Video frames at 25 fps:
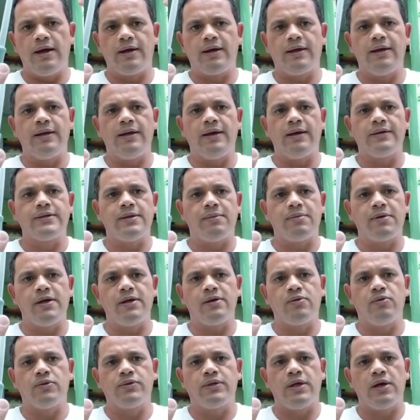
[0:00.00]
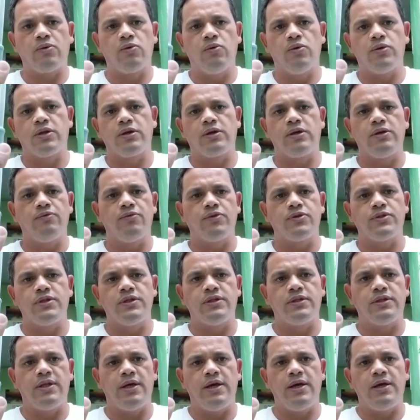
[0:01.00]
Aquele, sabe aquele conta-gota que
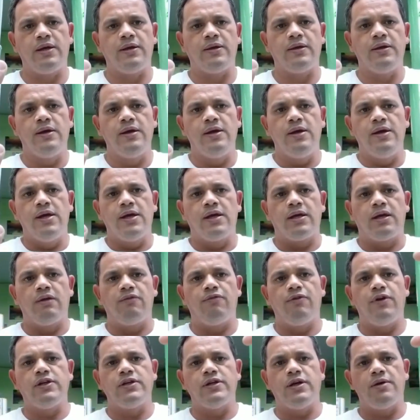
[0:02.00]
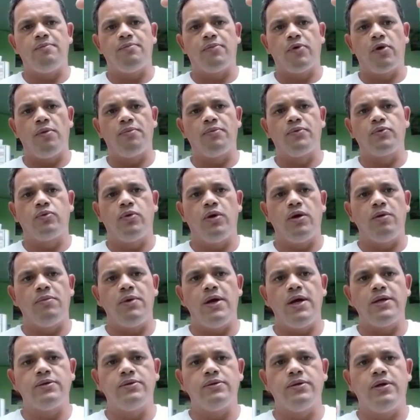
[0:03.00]
você tem, que vem já próprio do
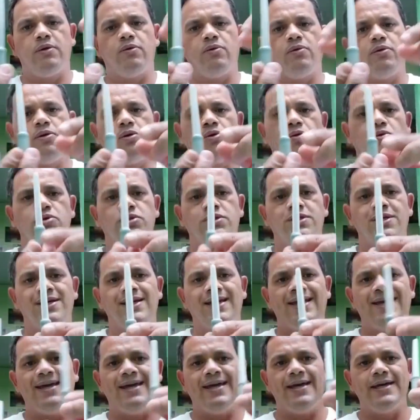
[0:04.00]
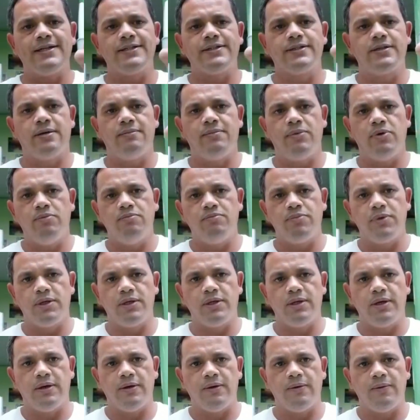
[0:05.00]
remédio? Não. Eu usei esta
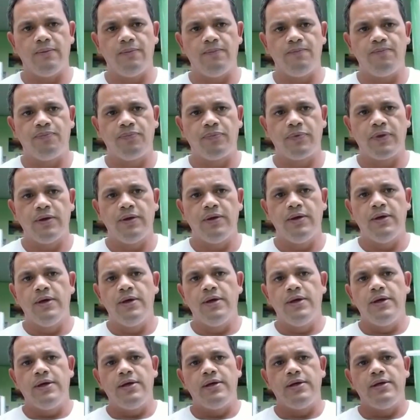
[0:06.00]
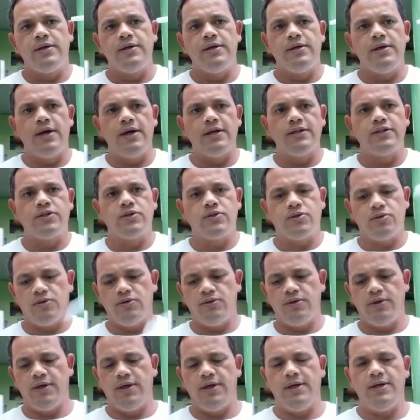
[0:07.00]
bombinha e
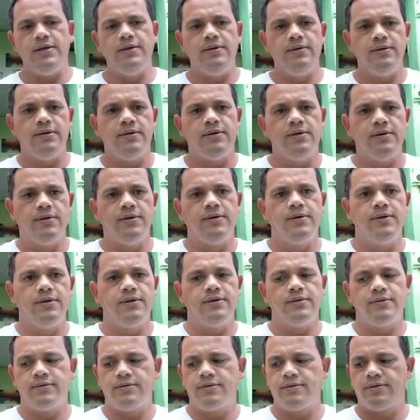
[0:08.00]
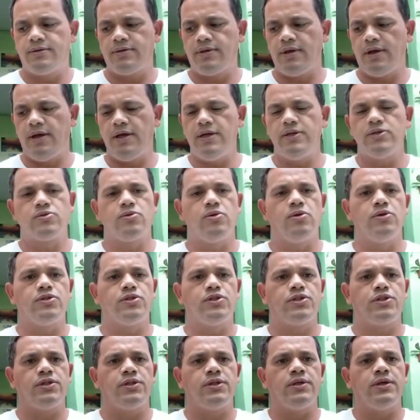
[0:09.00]
adicionei três
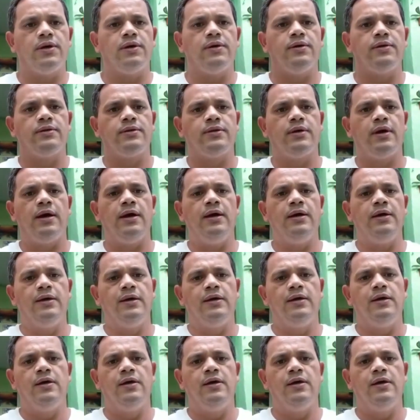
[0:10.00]
gotinhas, tá?